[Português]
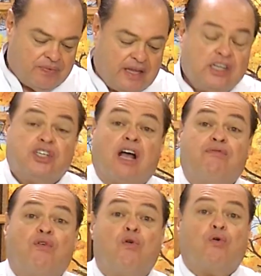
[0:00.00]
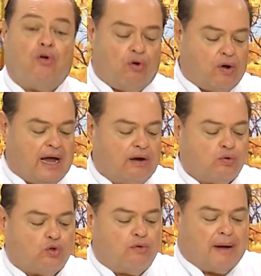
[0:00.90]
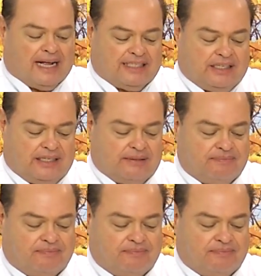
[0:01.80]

E já vou colocar o tomate.